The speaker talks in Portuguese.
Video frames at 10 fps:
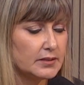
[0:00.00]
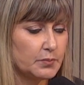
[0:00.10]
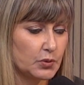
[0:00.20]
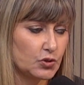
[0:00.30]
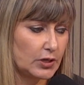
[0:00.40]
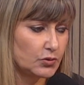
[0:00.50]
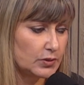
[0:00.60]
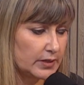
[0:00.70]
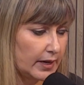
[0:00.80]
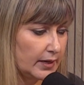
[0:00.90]
Esse projeto
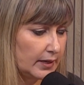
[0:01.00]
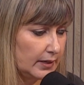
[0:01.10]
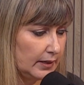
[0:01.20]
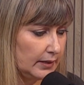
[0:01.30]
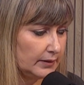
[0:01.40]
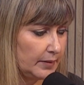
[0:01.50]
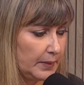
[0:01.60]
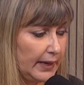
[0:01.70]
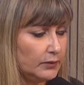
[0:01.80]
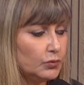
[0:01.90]
está em, em
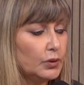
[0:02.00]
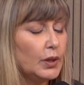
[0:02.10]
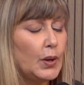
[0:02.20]
andamento,